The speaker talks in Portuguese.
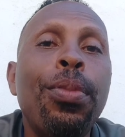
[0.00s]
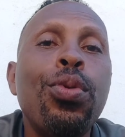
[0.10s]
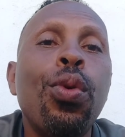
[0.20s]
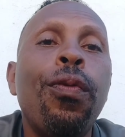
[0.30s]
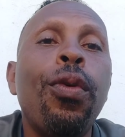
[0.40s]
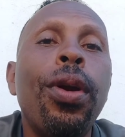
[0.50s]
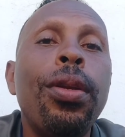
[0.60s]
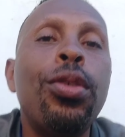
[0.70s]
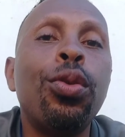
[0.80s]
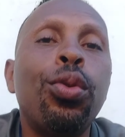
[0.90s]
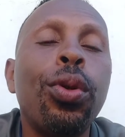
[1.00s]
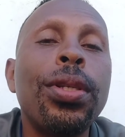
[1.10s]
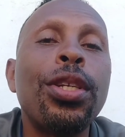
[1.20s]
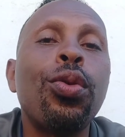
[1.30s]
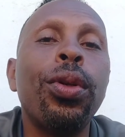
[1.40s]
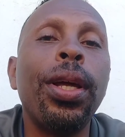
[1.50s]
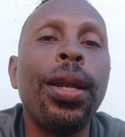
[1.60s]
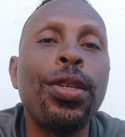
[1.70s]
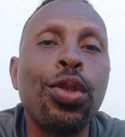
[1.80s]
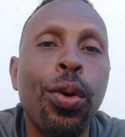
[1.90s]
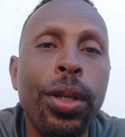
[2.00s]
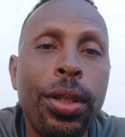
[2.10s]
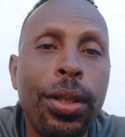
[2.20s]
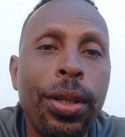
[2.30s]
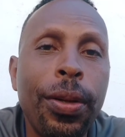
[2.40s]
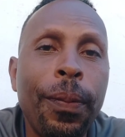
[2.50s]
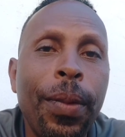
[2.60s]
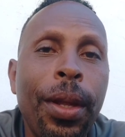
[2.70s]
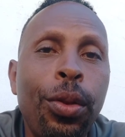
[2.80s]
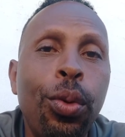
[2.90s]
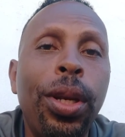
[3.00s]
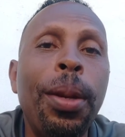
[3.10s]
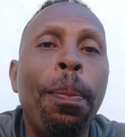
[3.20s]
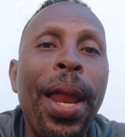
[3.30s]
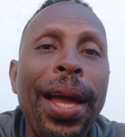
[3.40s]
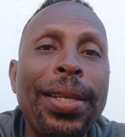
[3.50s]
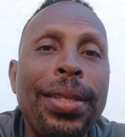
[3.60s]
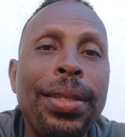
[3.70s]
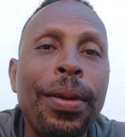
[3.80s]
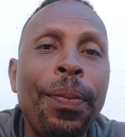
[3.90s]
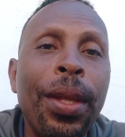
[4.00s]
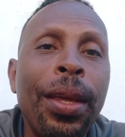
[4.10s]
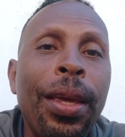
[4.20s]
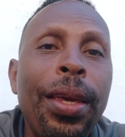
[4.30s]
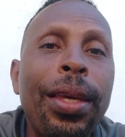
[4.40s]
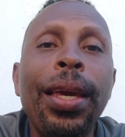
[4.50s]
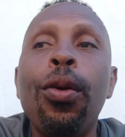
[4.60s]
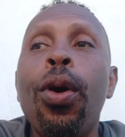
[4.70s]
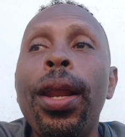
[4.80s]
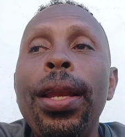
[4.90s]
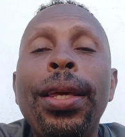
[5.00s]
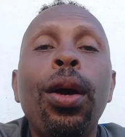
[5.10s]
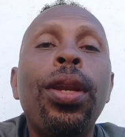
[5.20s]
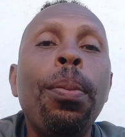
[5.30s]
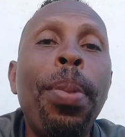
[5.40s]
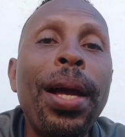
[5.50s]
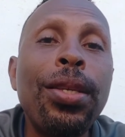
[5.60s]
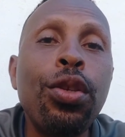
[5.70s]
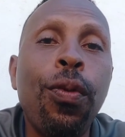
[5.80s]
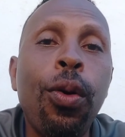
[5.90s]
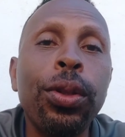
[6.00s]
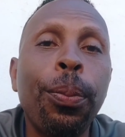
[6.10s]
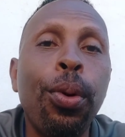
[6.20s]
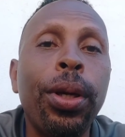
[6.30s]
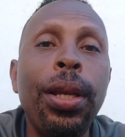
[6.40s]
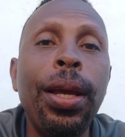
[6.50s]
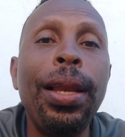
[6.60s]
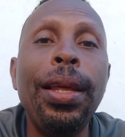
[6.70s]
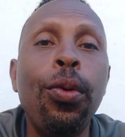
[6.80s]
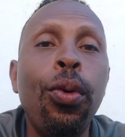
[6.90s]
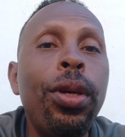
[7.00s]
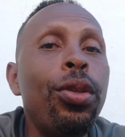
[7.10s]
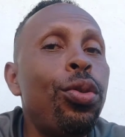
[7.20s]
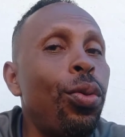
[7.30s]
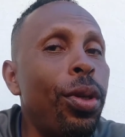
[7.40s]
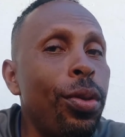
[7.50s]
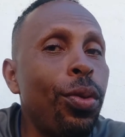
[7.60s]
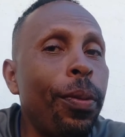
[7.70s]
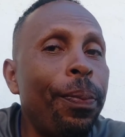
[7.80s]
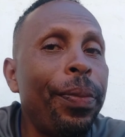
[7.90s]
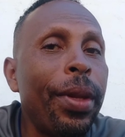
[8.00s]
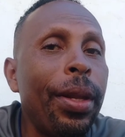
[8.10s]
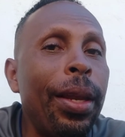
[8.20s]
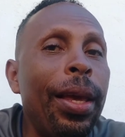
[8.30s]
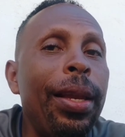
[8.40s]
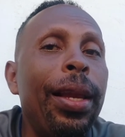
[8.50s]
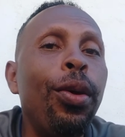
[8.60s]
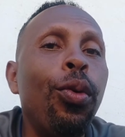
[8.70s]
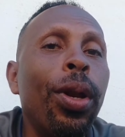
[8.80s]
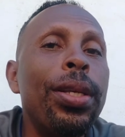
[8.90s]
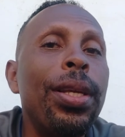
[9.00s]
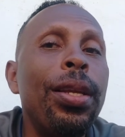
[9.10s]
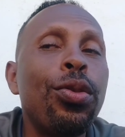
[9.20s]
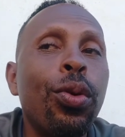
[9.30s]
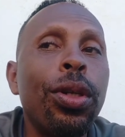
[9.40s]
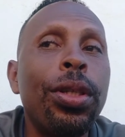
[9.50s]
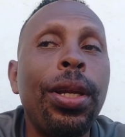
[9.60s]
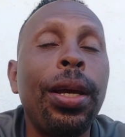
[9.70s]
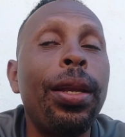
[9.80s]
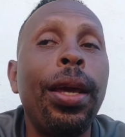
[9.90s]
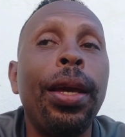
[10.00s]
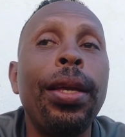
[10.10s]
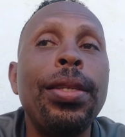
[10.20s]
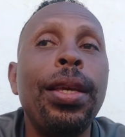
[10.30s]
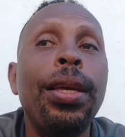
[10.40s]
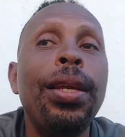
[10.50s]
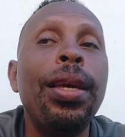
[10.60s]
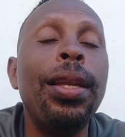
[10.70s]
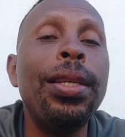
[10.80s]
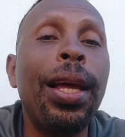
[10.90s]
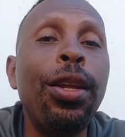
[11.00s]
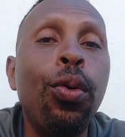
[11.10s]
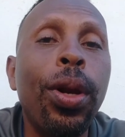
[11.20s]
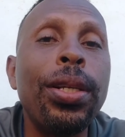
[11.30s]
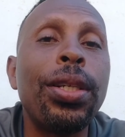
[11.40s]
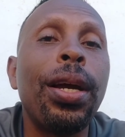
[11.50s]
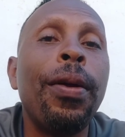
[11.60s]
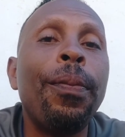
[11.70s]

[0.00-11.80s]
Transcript: absolveu ele de todas as condenações do triplex e que agora ele quer o triplex de volta porque ele alegou em juízo, né, ele alegou nas eleições, né, né quer dizer, ele, ele alegou nas